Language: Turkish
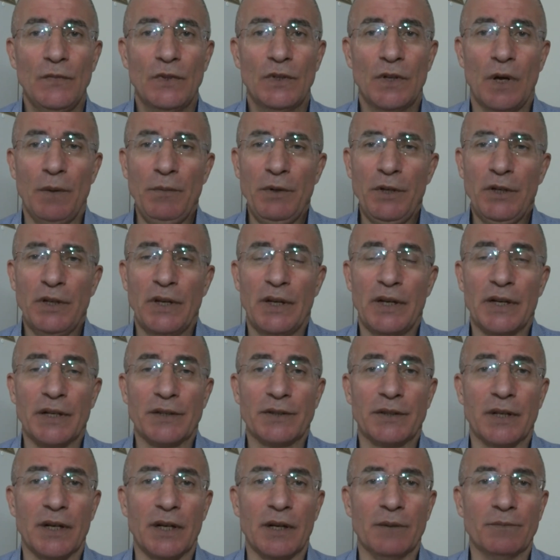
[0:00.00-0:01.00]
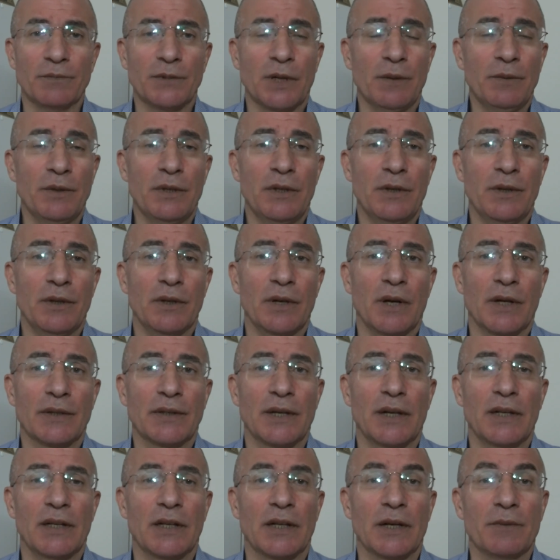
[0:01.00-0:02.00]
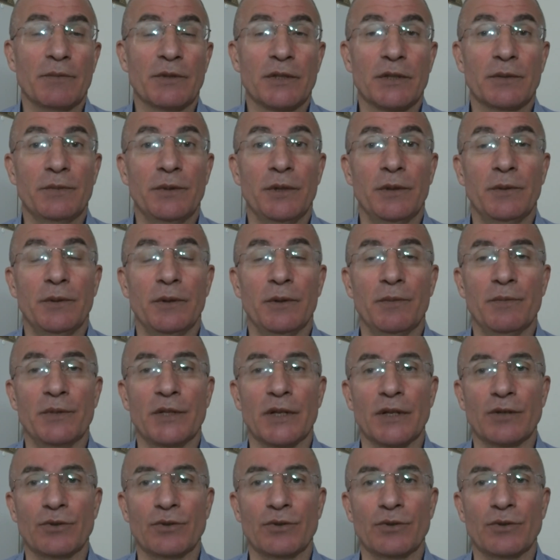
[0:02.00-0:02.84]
Tabii ki eleştirelim, tabii ki hatalarımızı birbirimize